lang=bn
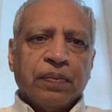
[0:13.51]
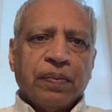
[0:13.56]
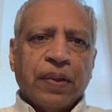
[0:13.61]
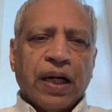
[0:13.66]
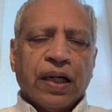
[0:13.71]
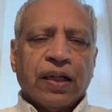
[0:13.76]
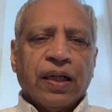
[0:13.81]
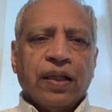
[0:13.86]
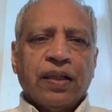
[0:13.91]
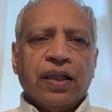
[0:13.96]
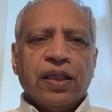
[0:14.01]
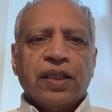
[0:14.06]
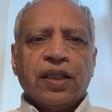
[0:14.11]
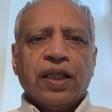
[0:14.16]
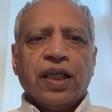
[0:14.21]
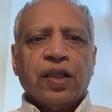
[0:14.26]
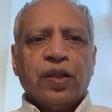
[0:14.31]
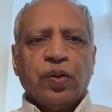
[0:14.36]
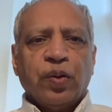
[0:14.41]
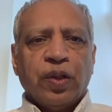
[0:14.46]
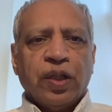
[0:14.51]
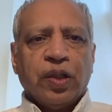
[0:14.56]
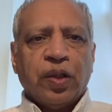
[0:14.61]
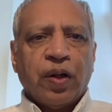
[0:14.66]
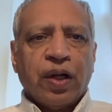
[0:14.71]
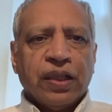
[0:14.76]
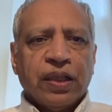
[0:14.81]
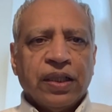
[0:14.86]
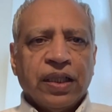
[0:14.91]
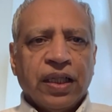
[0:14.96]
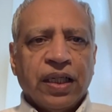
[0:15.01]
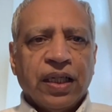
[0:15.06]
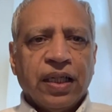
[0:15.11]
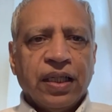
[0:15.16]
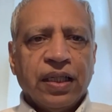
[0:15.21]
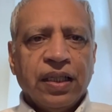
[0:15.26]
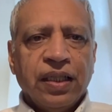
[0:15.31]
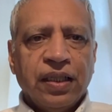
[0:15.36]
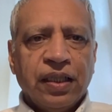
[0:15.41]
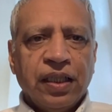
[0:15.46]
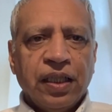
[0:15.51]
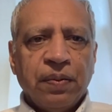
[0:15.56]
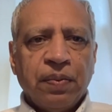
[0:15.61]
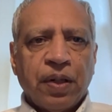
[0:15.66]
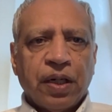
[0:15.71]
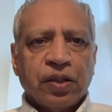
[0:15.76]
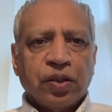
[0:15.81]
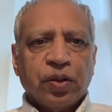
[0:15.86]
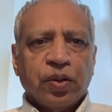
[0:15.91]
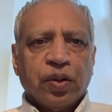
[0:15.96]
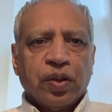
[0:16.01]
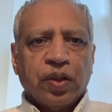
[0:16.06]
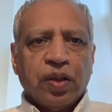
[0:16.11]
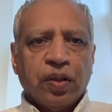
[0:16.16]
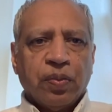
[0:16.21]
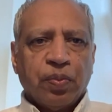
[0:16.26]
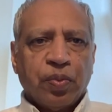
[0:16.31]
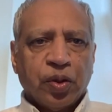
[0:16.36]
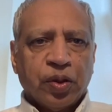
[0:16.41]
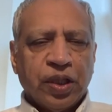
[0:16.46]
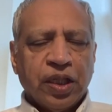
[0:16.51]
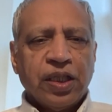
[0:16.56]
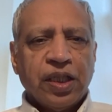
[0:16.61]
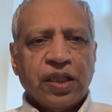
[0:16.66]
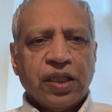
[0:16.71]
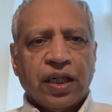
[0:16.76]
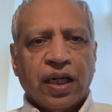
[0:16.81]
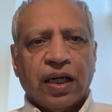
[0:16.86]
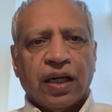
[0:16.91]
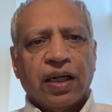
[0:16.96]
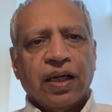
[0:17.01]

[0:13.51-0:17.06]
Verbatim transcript: বাংলাদেশকে তুলে ধরা যে ইতিবাচক প্রচেষ্টা